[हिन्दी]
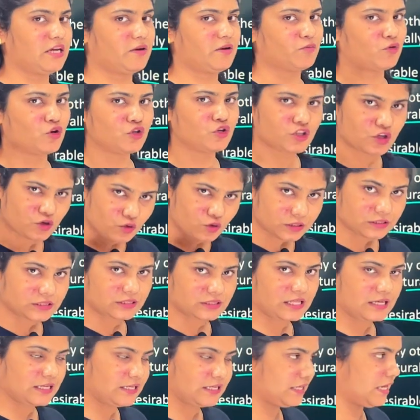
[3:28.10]
हमको ज़रूरत
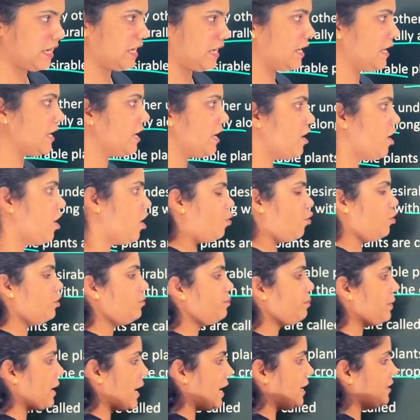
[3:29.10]
नहीं है उन
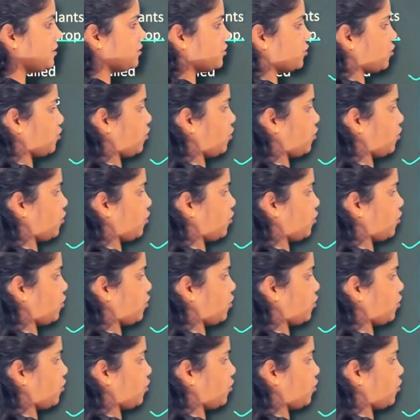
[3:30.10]
प्लांट्स